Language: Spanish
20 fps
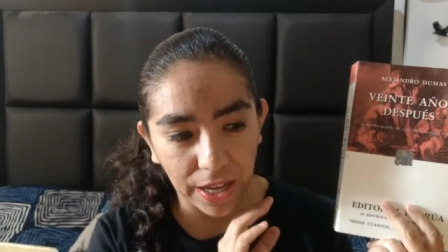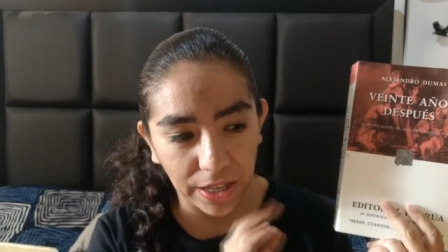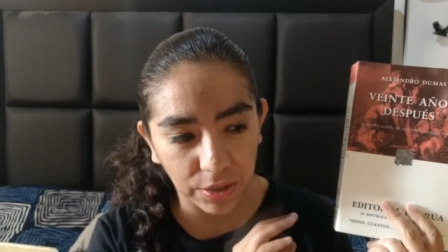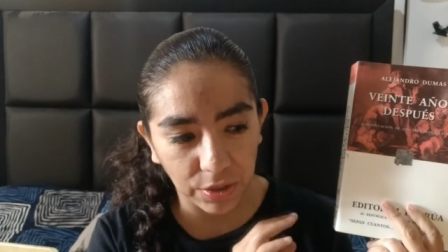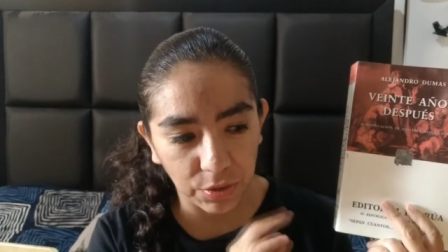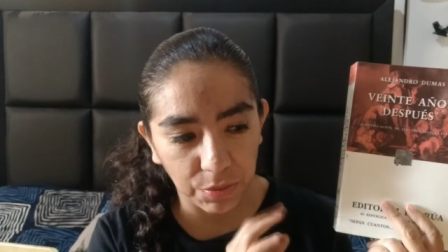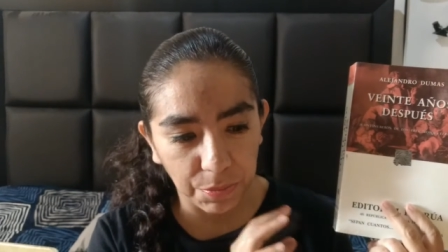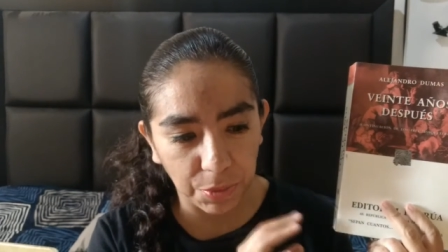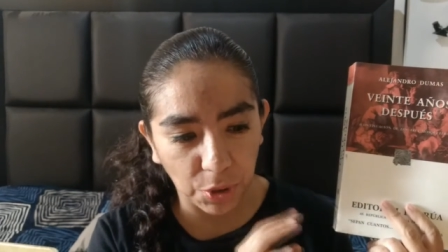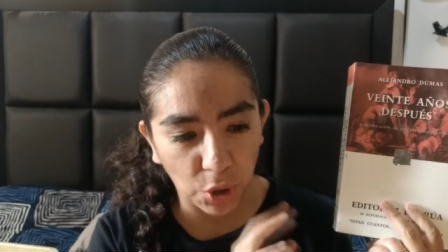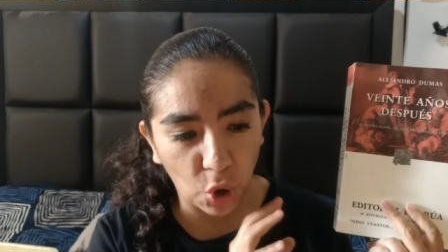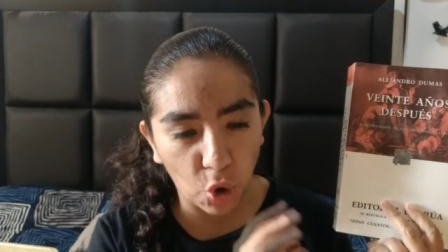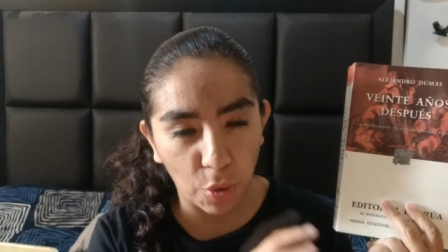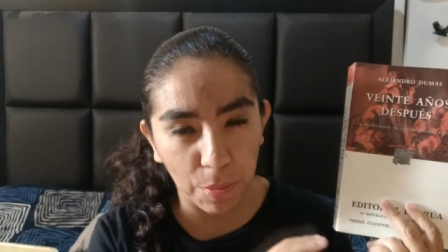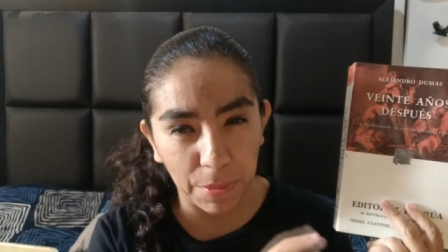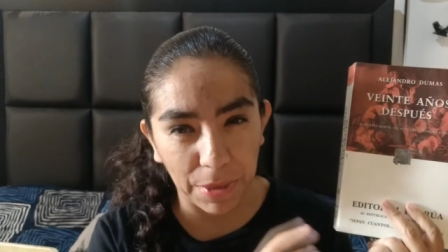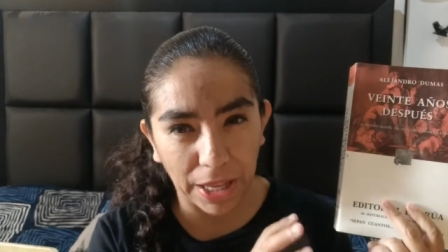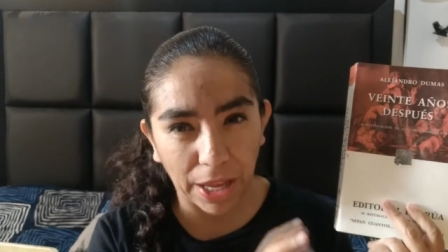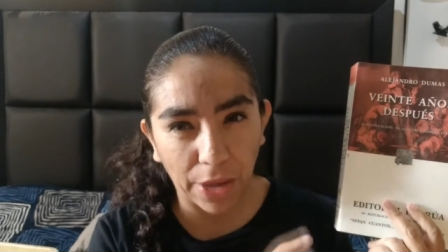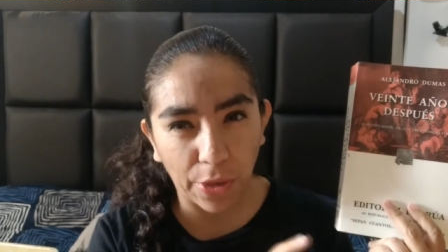es un
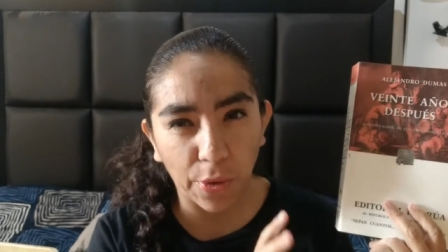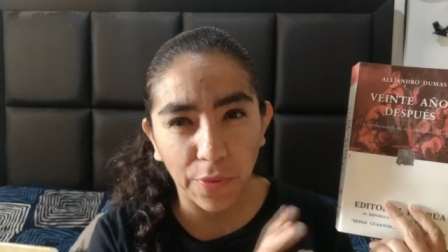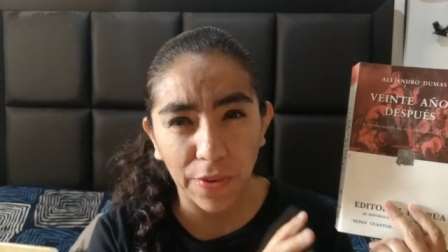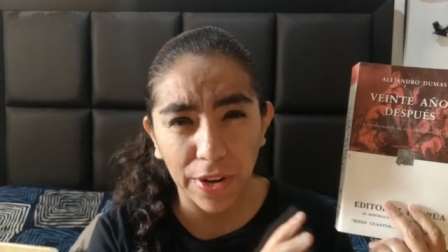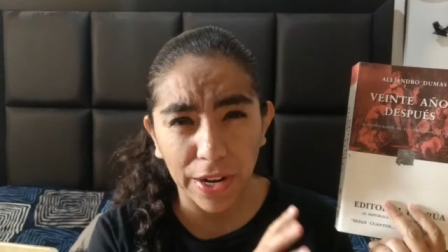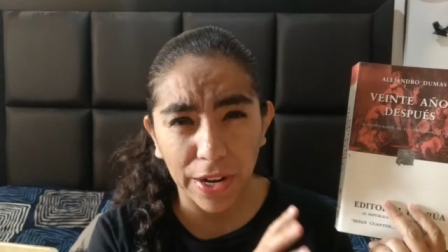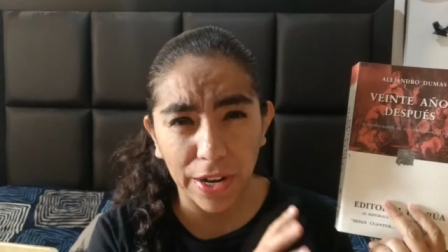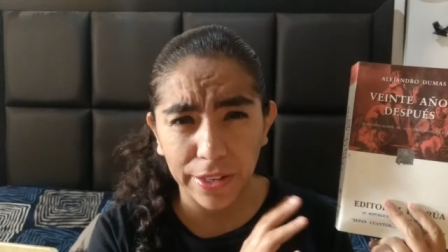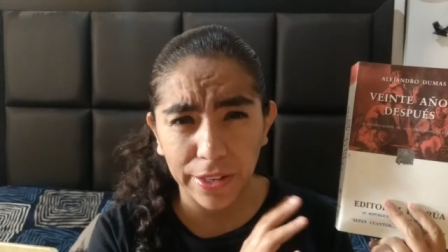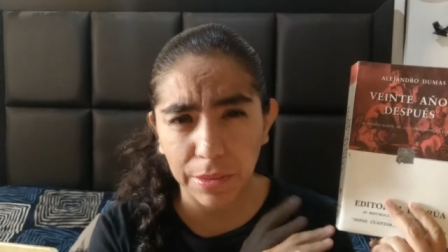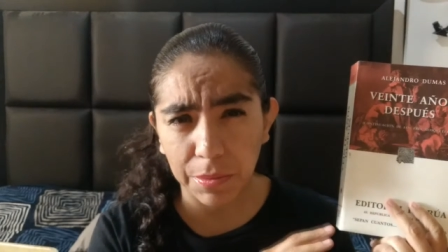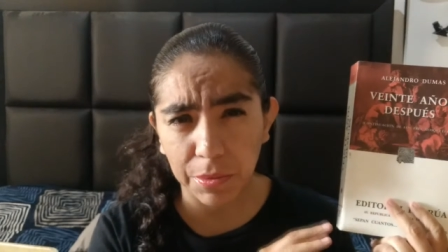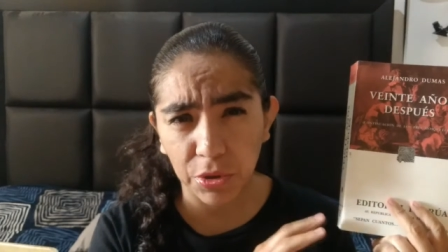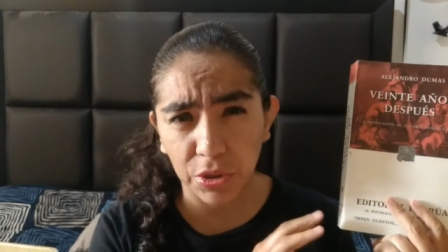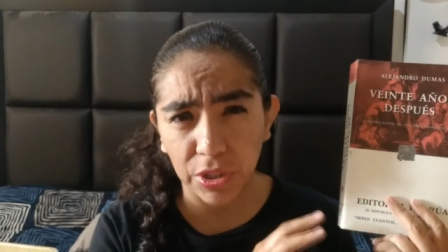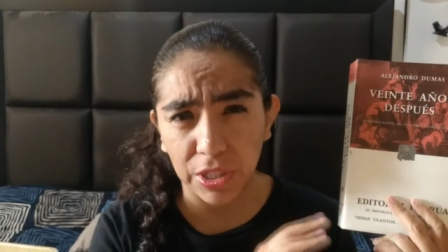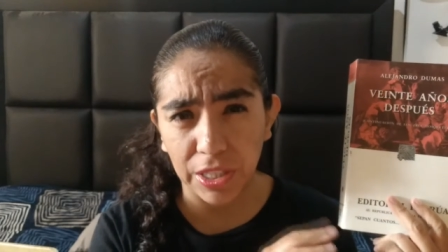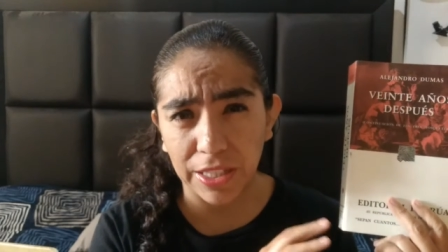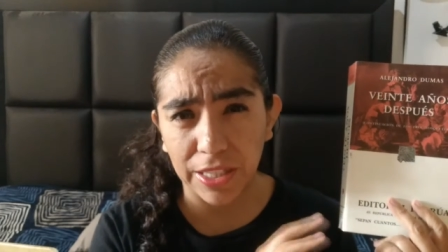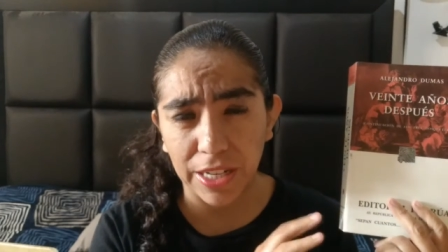poco complicado hablar del
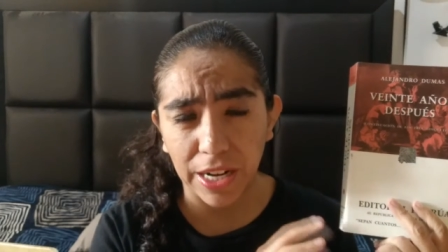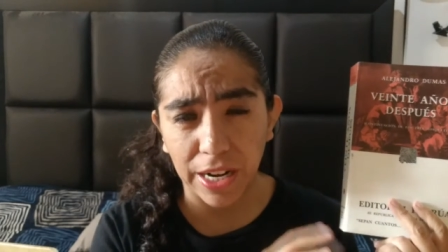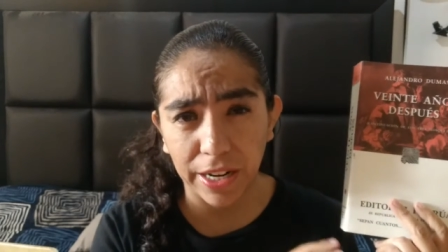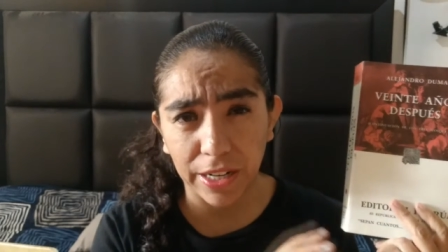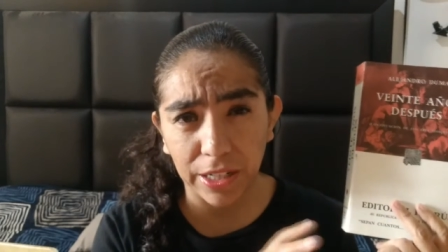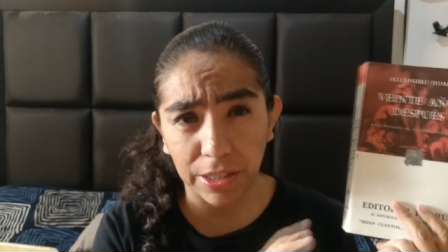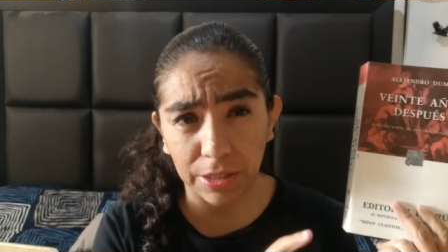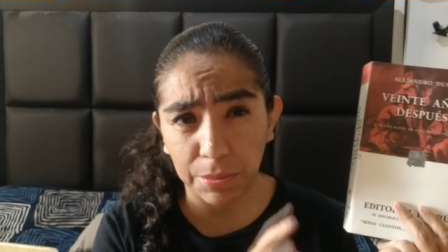libro sin entrar